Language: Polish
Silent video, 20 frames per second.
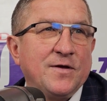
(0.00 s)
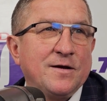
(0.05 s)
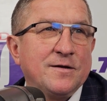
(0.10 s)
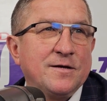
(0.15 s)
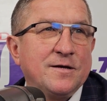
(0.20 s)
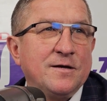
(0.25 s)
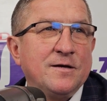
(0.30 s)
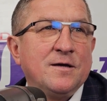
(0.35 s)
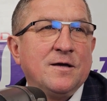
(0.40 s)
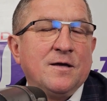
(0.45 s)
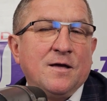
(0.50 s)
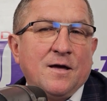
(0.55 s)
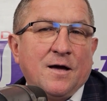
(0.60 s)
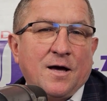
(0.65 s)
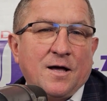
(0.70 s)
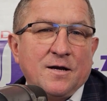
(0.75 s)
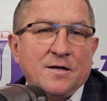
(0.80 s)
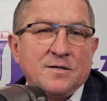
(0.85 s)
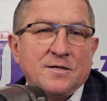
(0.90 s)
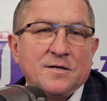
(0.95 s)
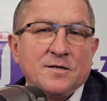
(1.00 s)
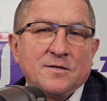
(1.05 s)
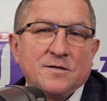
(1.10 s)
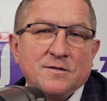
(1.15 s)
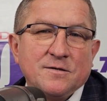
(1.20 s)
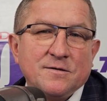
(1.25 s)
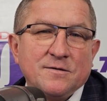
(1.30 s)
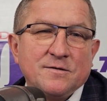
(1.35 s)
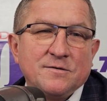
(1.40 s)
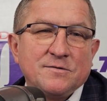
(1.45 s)
wielki, ale
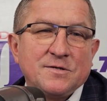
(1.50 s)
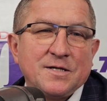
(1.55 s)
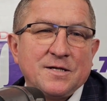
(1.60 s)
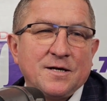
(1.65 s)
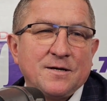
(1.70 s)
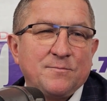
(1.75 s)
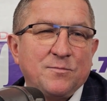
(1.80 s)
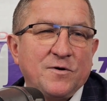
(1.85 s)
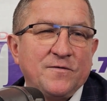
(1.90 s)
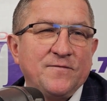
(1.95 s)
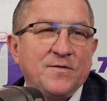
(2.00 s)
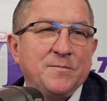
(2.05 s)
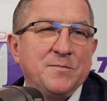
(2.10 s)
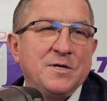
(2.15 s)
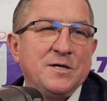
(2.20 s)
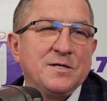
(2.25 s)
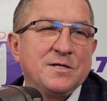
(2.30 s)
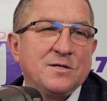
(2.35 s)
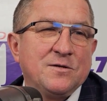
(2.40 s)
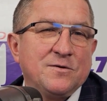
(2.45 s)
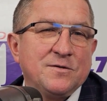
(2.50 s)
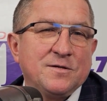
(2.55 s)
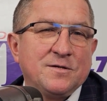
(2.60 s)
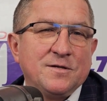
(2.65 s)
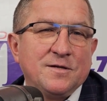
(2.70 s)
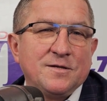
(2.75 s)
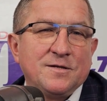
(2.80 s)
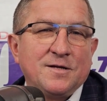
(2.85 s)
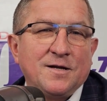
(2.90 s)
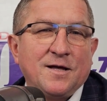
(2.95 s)
też, e, że tak powiem,
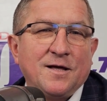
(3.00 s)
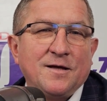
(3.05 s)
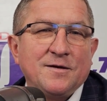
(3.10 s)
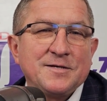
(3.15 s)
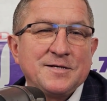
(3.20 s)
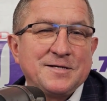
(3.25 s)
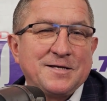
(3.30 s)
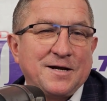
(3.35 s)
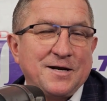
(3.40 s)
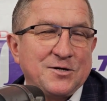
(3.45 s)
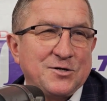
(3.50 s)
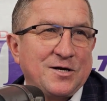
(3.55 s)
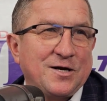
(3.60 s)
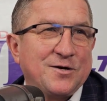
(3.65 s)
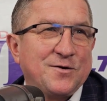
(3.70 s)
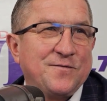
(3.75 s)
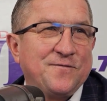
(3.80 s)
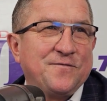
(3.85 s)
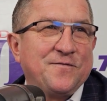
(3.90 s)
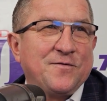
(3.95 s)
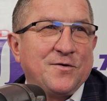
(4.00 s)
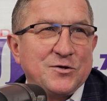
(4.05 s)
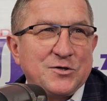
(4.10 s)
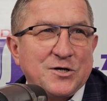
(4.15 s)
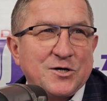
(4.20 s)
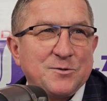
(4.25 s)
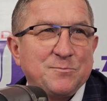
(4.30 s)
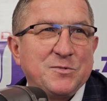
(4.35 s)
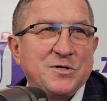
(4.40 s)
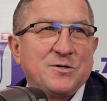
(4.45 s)
istotny dla strażaków
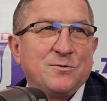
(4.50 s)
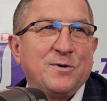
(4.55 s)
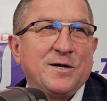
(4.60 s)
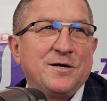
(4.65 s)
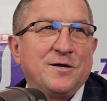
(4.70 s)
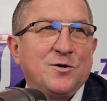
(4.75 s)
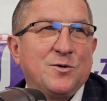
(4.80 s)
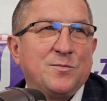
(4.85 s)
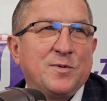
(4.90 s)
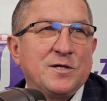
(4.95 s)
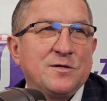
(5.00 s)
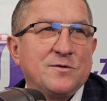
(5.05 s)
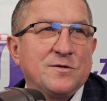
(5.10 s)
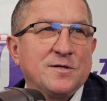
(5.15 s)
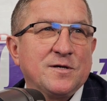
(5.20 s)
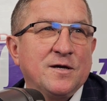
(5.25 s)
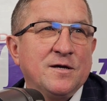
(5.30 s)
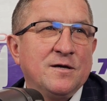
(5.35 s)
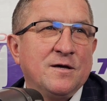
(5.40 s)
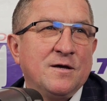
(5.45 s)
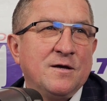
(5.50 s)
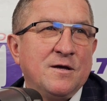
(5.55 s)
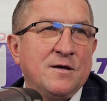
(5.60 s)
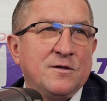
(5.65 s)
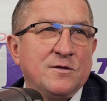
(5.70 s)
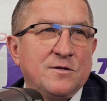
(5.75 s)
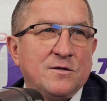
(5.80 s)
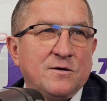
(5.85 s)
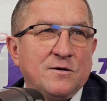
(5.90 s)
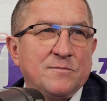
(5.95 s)
chociażby z Łęki Opatowskiej,
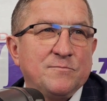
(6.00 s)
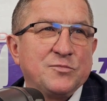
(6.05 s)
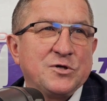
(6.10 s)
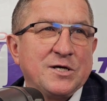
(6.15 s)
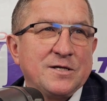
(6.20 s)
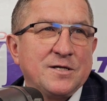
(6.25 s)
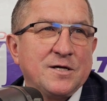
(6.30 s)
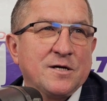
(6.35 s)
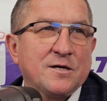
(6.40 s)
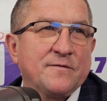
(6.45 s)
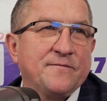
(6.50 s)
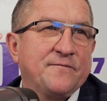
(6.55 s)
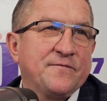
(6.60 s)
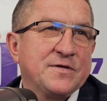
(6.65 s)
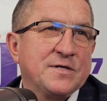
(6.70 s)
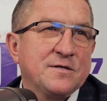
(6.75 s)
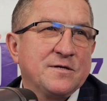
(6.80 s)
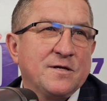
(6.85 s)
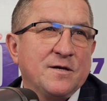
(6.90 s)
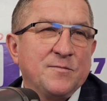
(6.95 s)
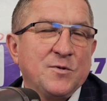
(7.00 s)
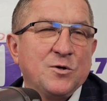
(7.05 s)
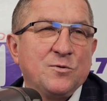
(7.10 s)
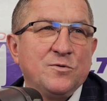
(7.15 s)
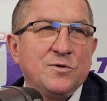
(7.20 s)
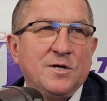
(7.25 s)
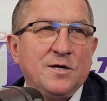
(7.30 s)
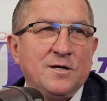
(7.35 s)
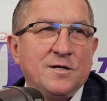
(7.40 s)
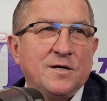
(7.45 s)
to przetarg w systemie
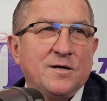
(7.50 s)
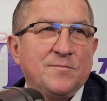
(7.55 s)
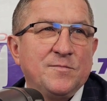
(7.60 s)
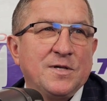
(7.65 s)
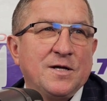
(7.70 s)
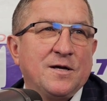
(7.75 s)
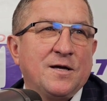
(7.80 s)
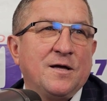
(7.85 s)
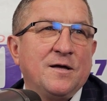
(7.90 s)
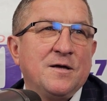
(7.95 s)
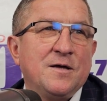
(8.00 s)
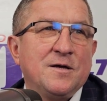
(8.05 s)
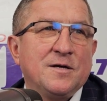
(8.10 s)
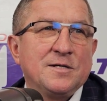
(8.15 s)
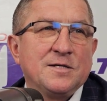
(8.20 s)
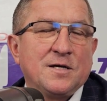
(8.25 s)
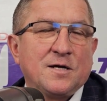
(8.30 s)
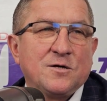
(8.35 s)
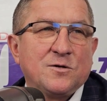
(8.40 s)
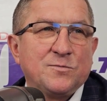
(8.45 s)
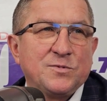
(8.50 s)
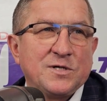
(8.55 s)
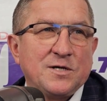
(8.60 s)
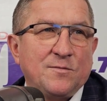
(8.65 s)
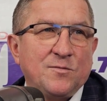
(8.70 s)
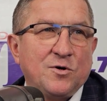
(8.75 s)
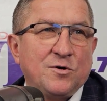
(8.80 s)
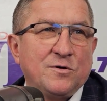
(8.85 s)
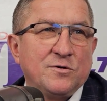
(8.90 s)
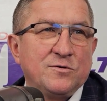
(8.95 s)
unijnym na zakup
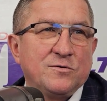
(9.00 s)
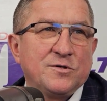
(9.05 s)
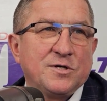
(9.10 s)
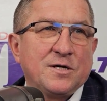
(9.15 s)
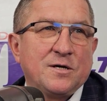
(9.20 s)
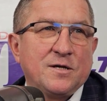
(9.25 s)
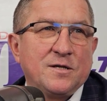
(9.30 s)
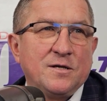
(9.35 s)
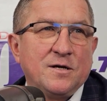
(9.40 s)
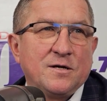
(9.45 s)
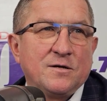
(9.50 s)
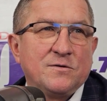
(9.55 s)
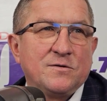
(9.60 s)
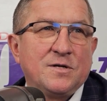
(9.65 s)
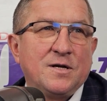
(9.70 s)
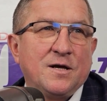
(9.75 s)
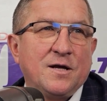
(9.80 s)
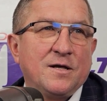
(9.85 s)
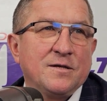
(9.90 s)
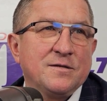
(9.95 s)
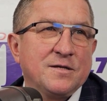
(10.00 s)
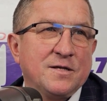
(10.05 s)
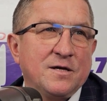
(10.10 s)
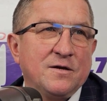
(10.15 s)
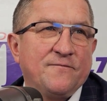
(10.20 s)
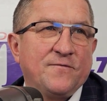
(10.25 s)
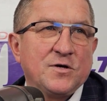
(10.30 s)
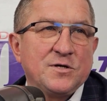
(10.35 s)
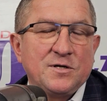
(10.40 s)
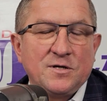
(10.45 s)
samochodu średniego dla tej
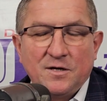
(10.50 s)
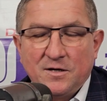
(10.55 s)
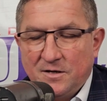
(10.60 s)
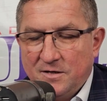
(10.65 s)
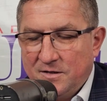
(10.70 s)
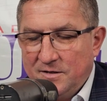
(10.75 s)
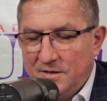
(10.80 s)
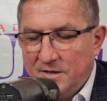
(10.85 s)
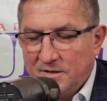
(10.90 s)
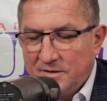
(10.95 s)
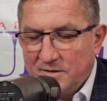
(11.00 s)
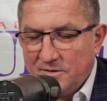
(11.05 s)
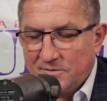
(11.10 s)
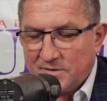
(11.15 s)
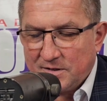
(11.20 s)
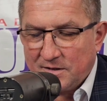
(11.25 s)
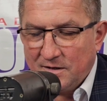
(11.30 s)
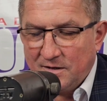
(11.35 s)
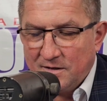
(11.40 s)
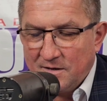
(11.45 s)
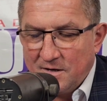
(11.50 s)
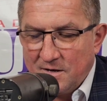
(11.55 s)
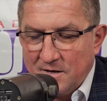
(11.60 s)
właśnie jednostki.